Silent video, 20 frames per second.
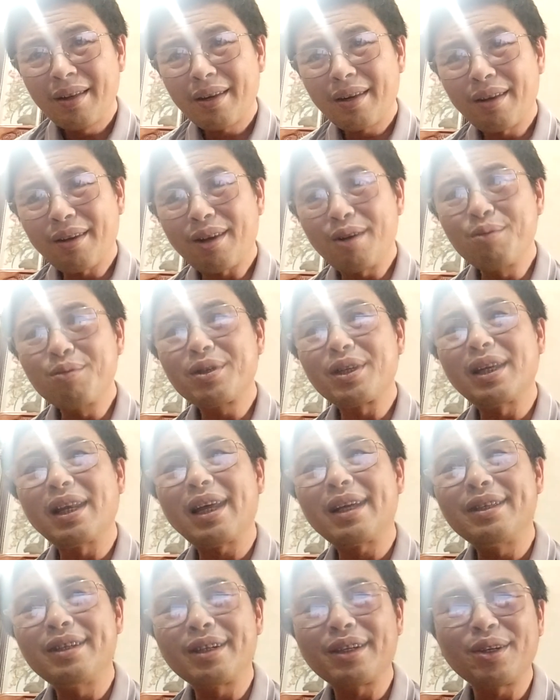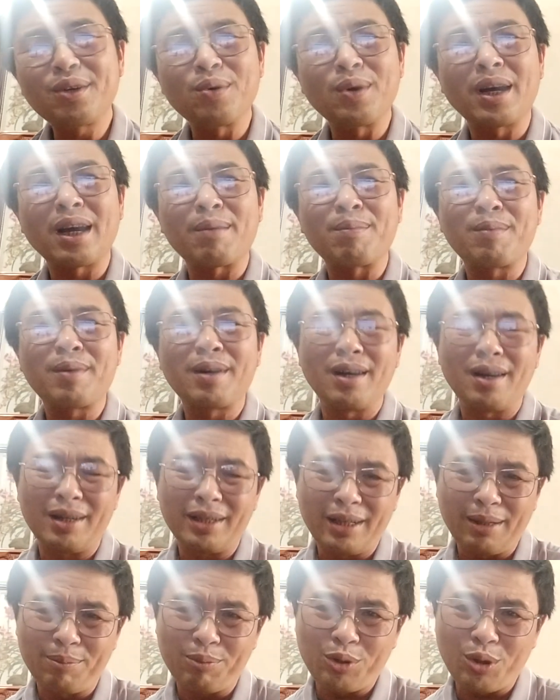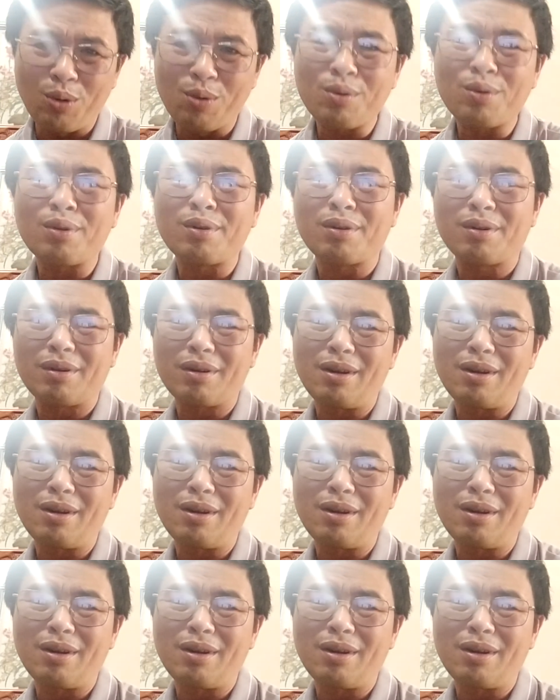nó không chỉ là những cái cuộc gặp gỡ tiếp xúc